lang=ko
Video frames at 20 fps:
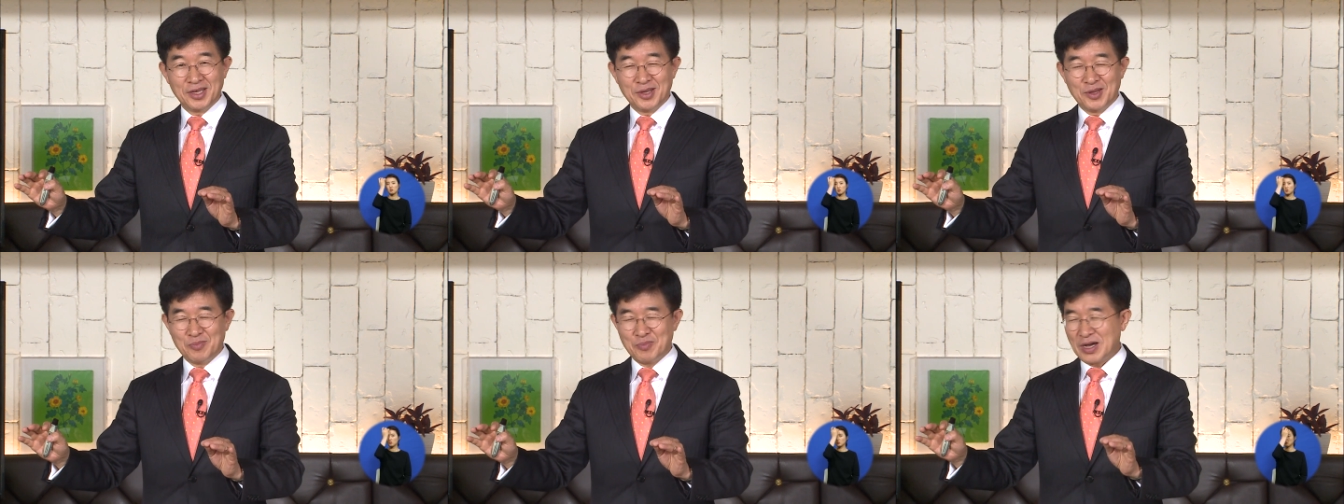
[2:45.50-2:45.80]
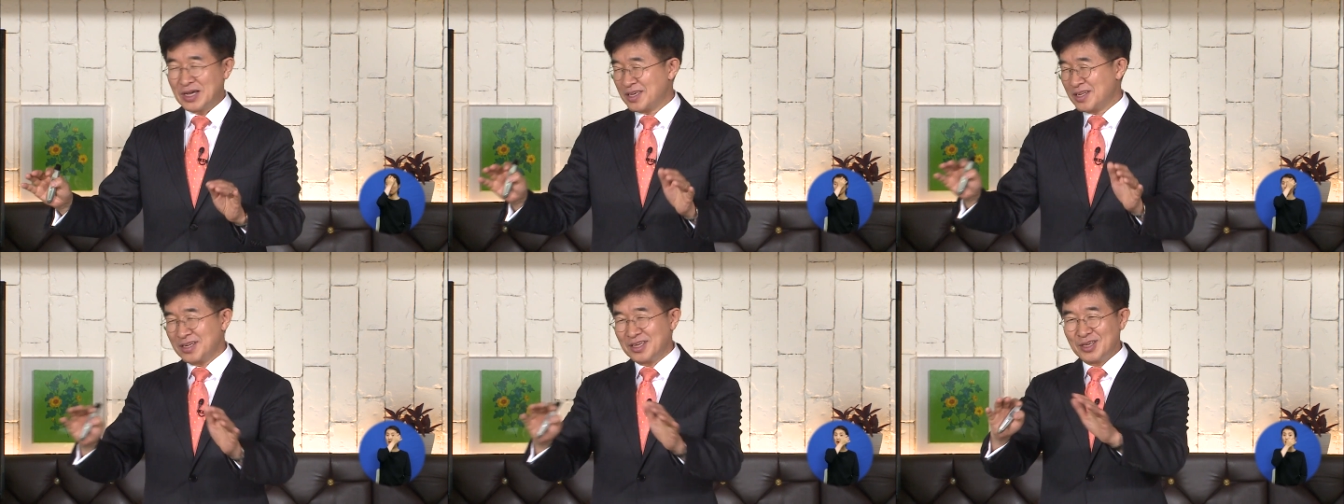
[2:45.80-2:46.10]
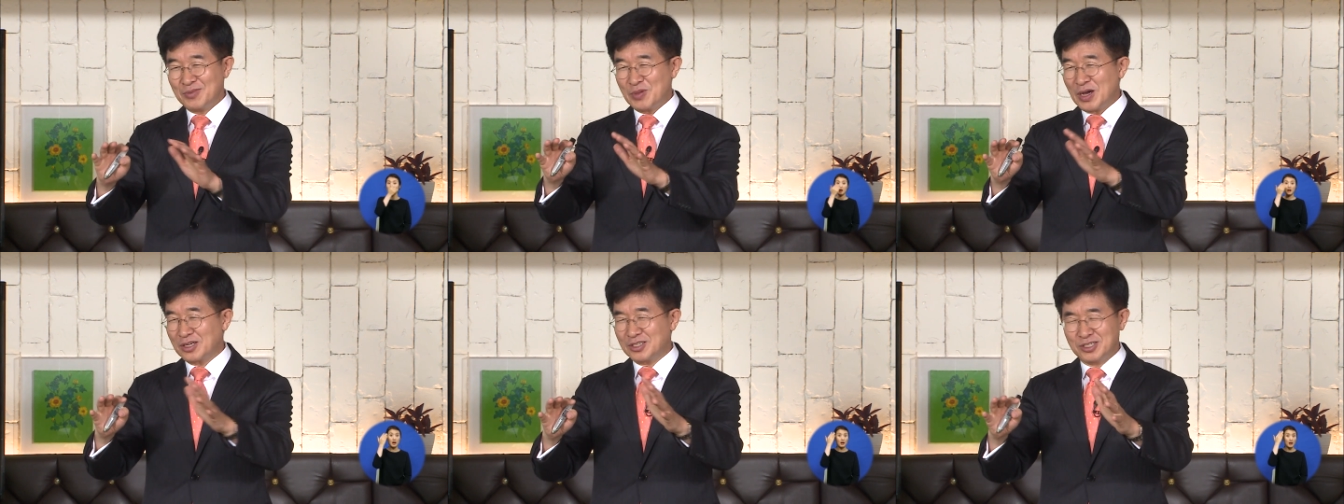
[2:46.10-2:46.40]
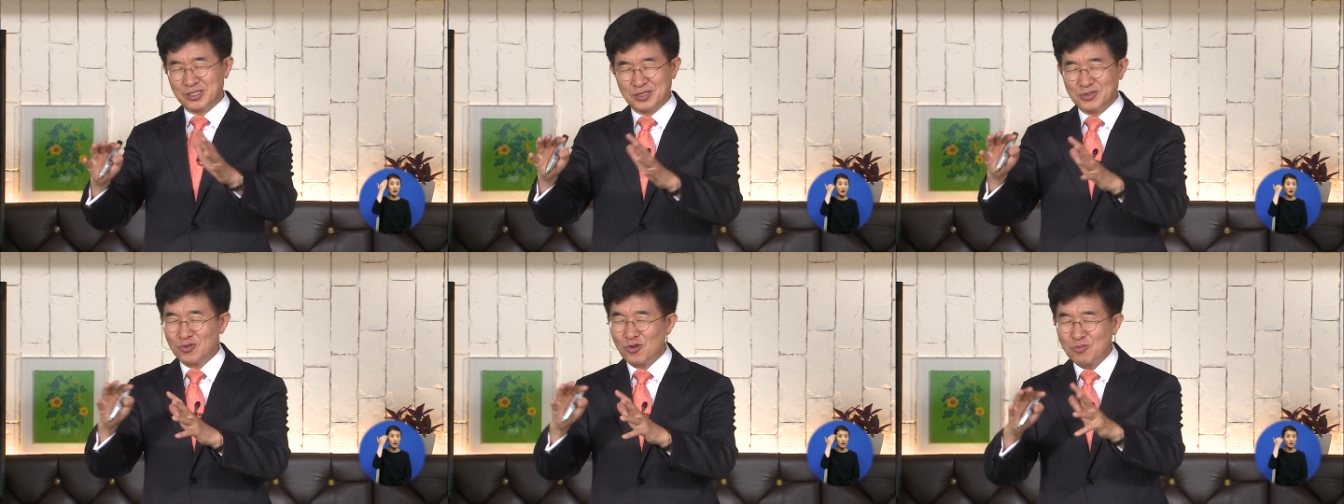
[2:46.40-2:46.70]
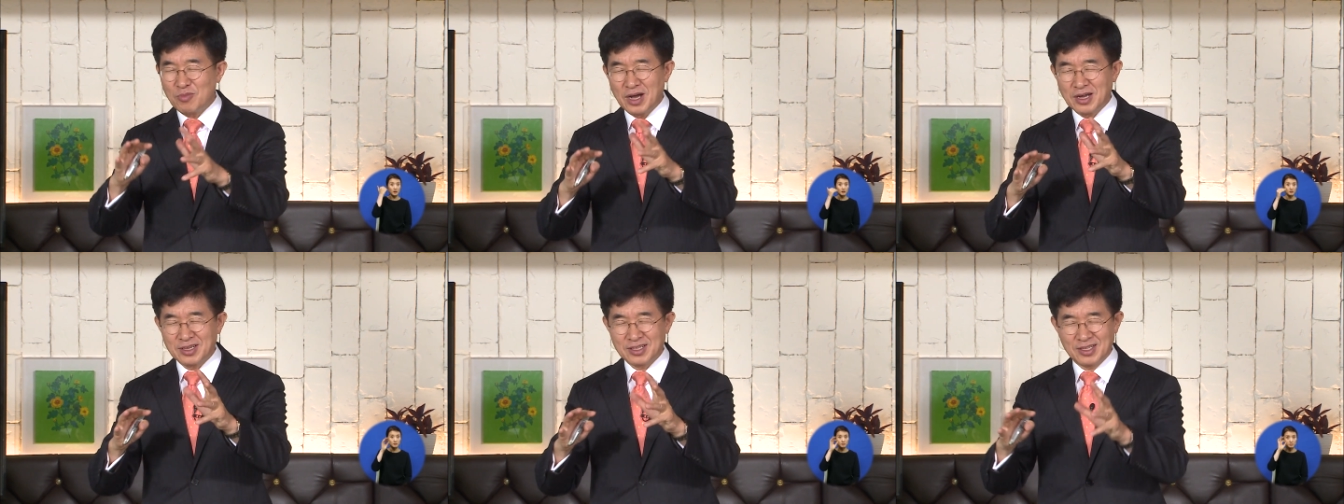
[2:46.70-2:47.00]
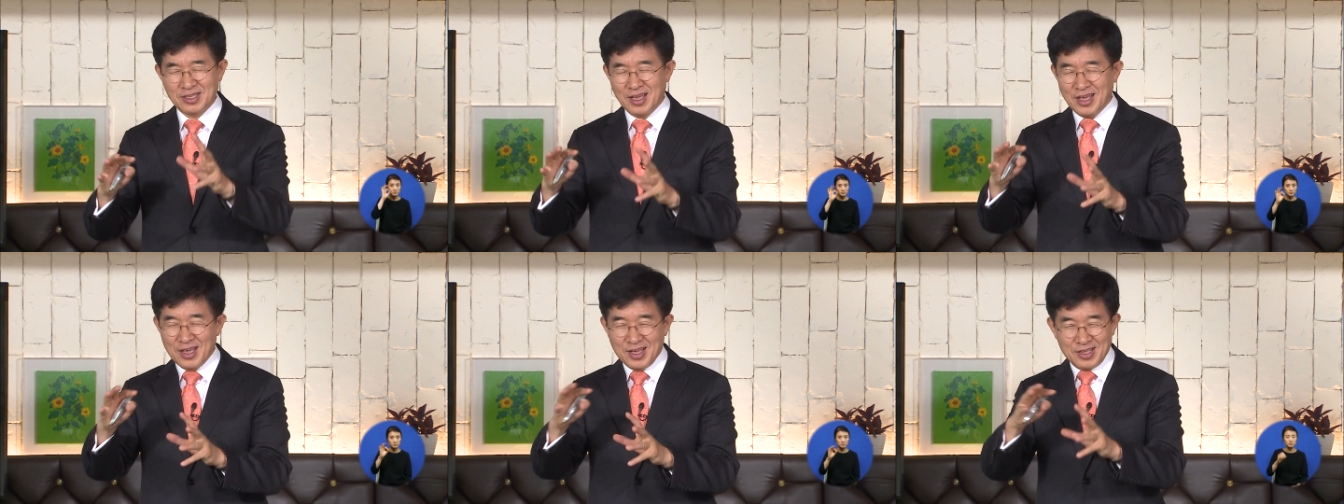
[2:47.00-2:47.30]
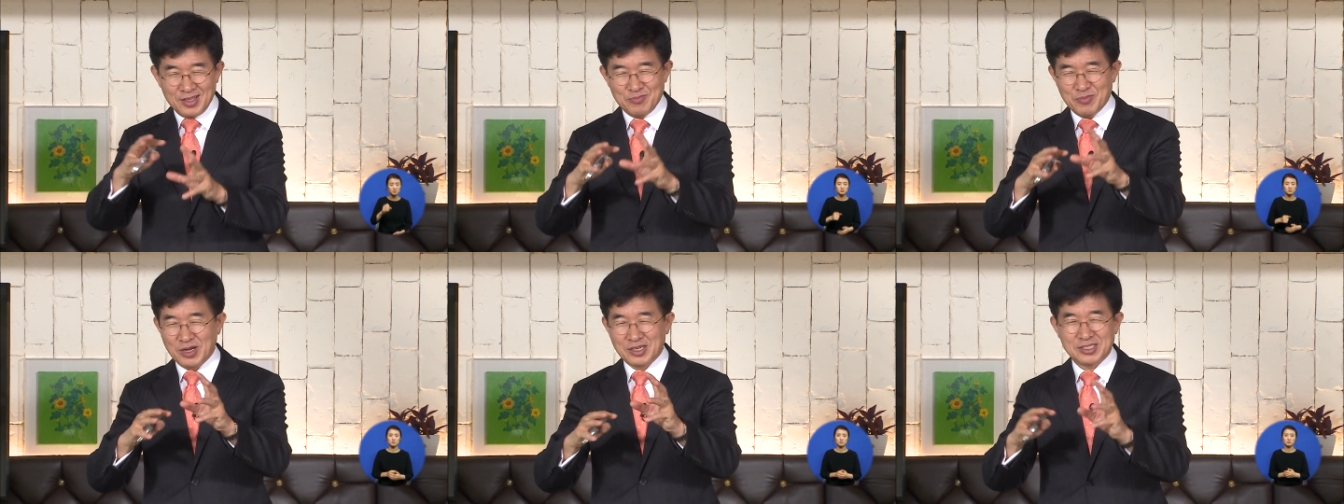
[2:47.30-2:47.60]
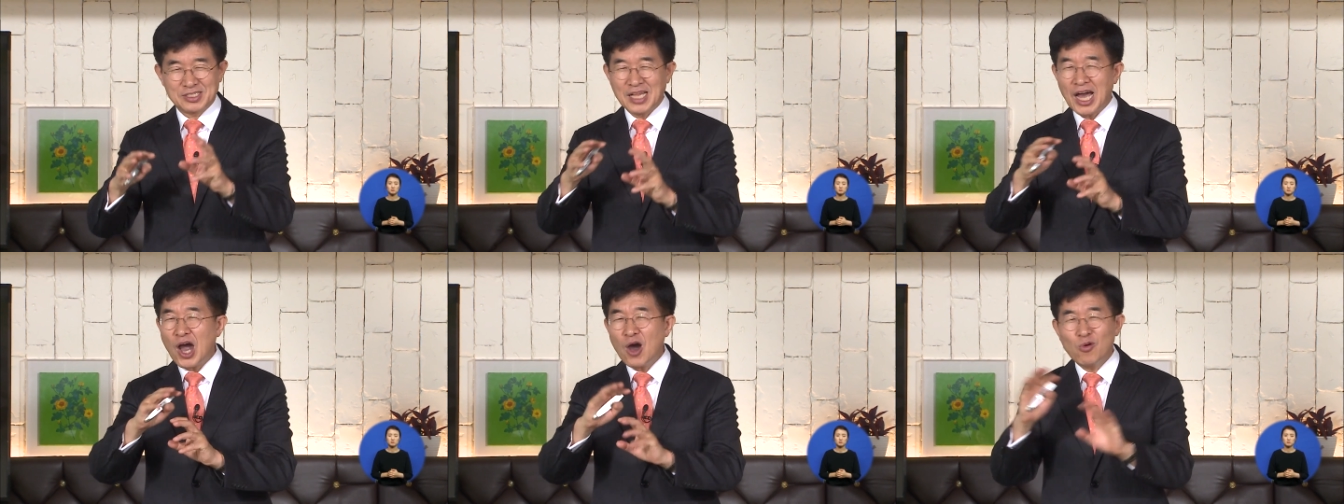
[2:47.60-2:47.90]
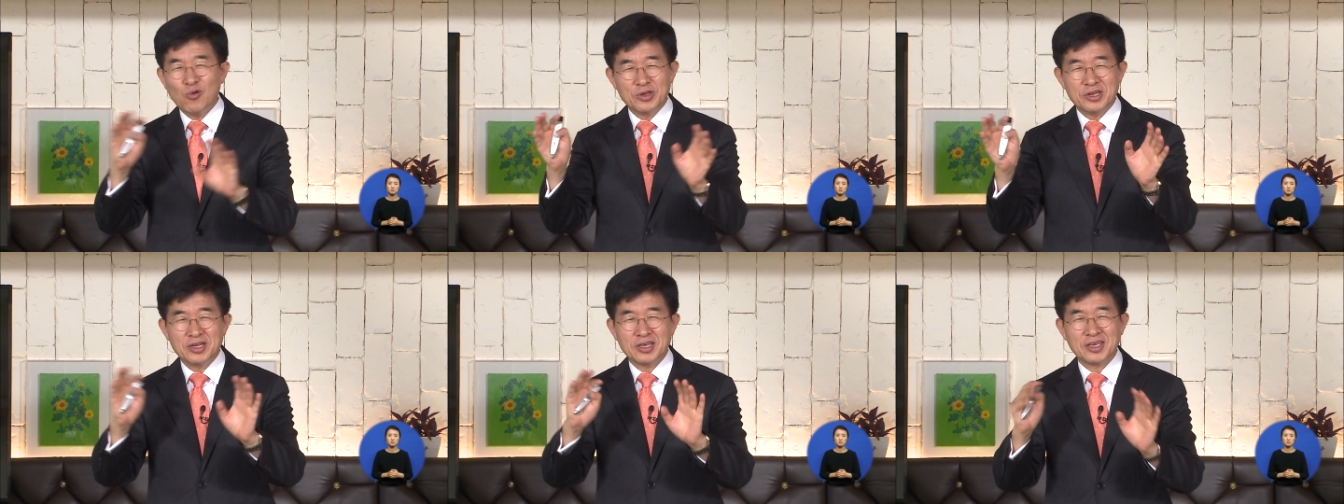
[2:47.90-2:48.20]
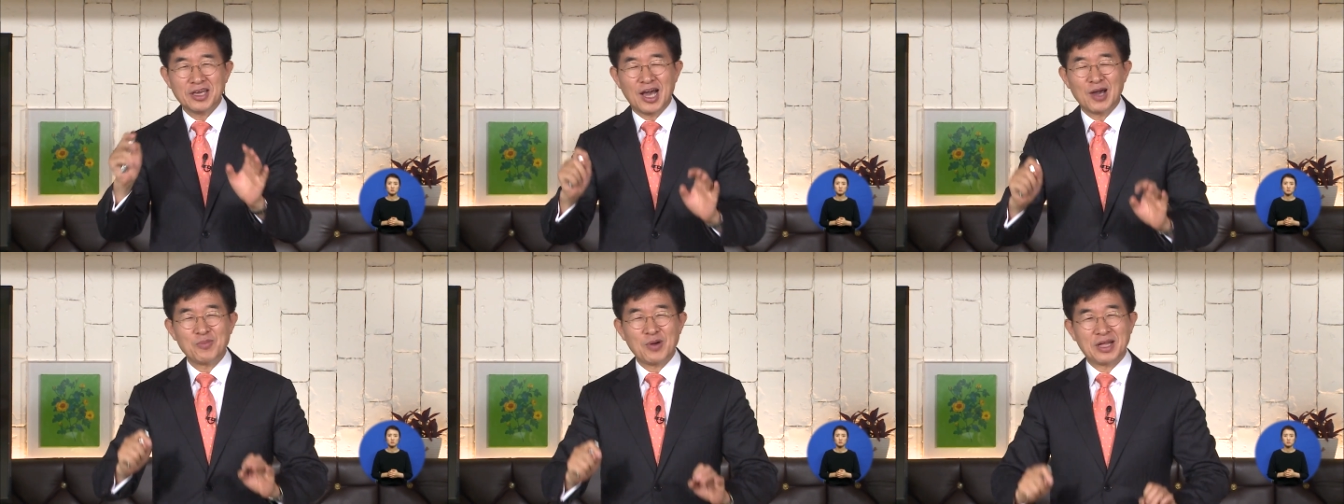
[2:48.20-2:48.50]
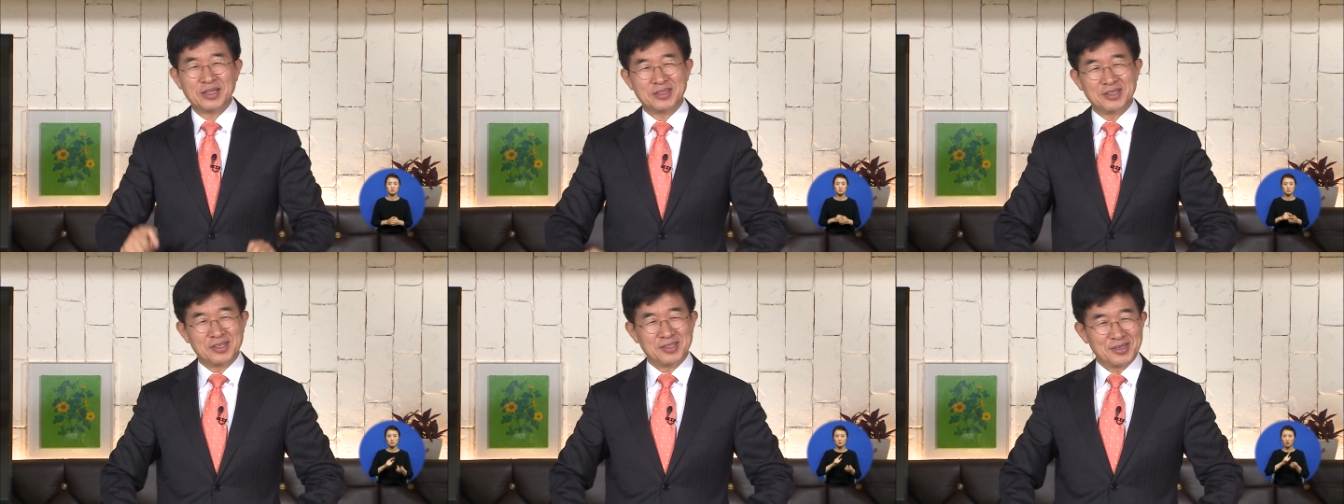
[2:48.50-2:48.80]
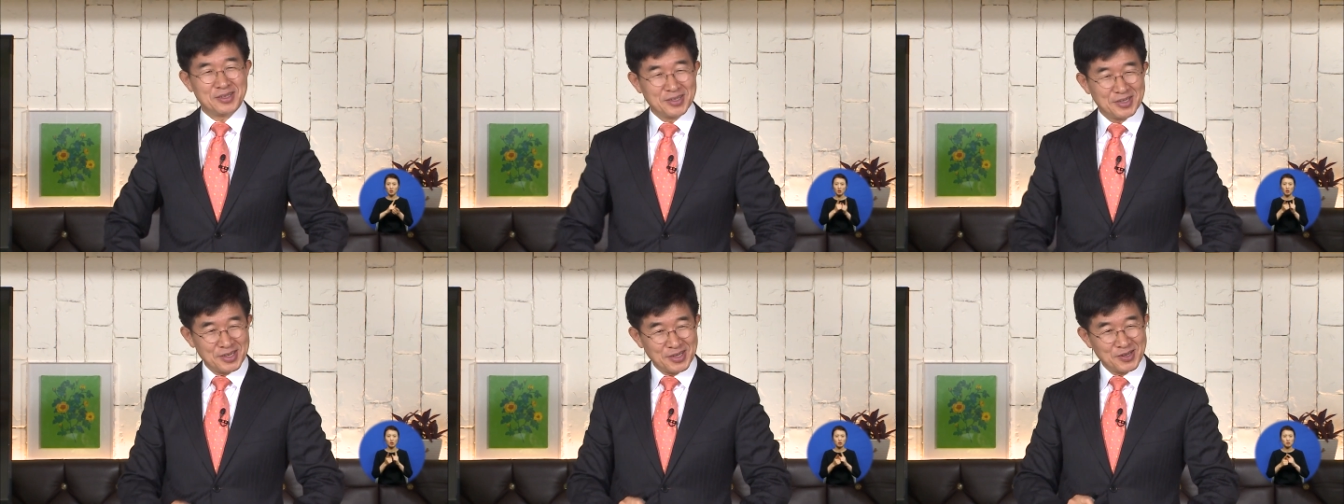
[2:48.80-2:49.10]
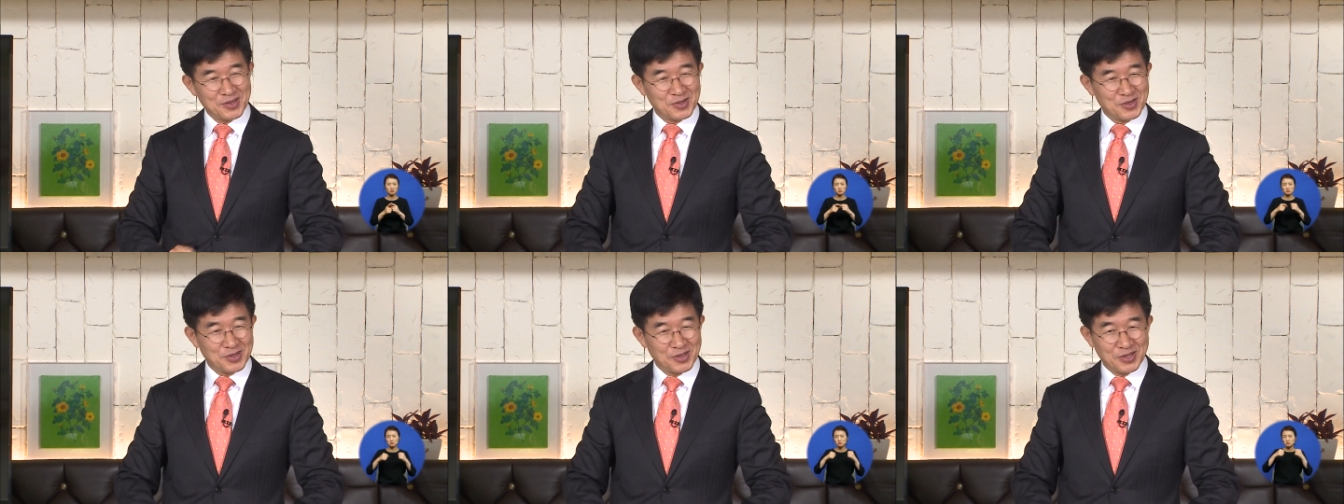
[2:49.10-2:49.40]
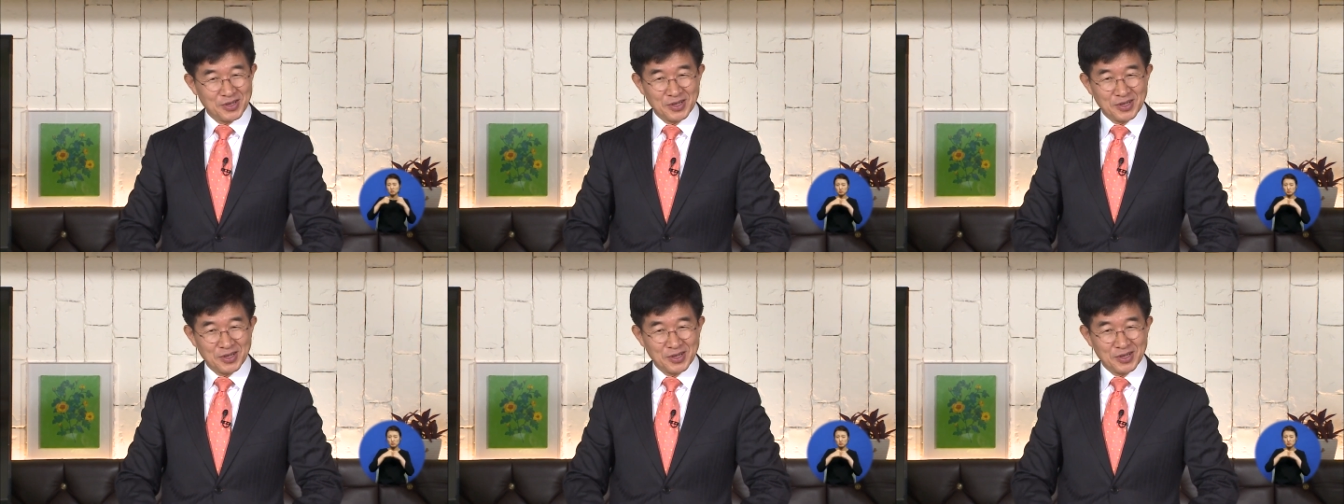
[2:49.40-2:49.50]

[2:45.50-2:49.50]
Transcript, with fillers: 막 이렇게 막 서로 막, 막 싸우고 이렇게 하면 안 되는 거예요.